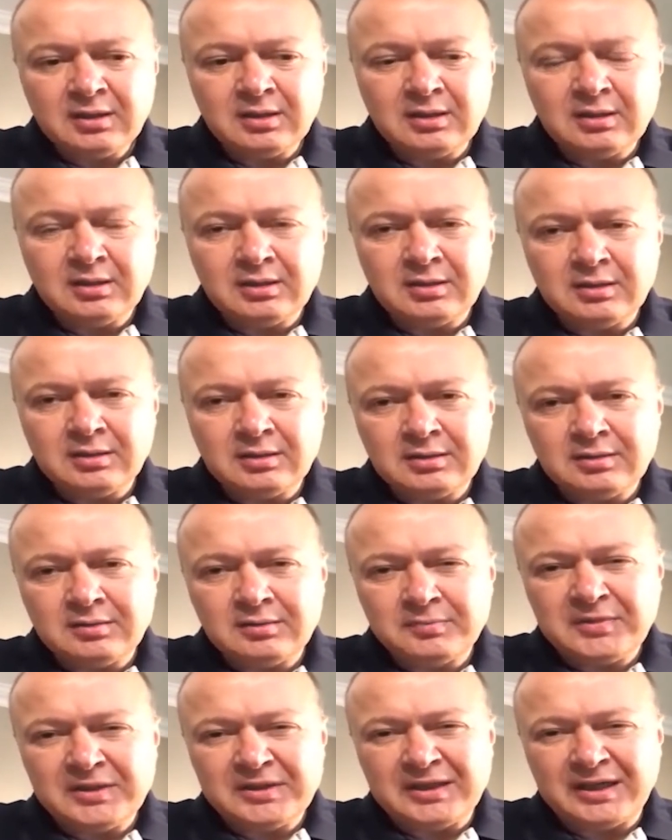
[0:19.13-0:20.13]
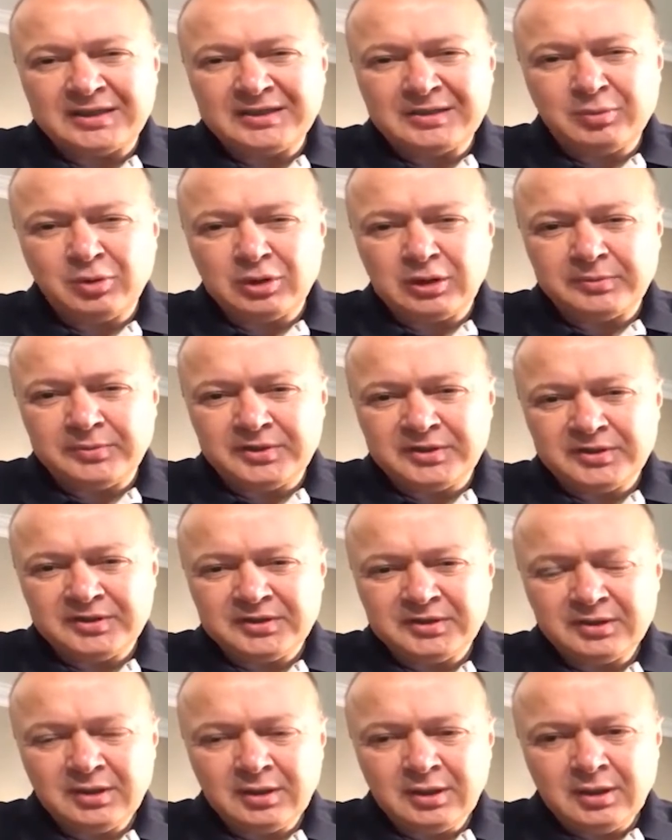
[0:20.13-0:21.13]
e, bir katkım
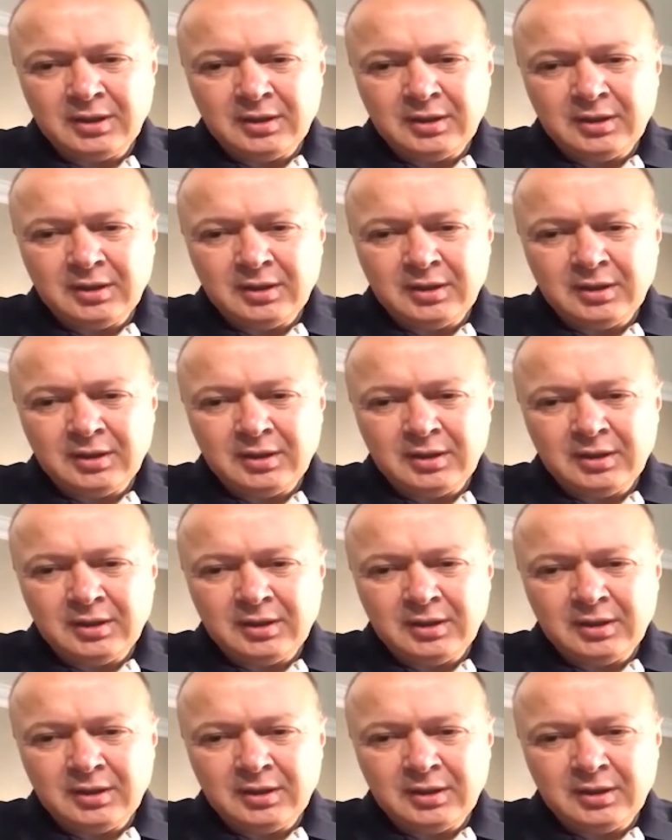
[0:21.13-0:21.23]
olabilir.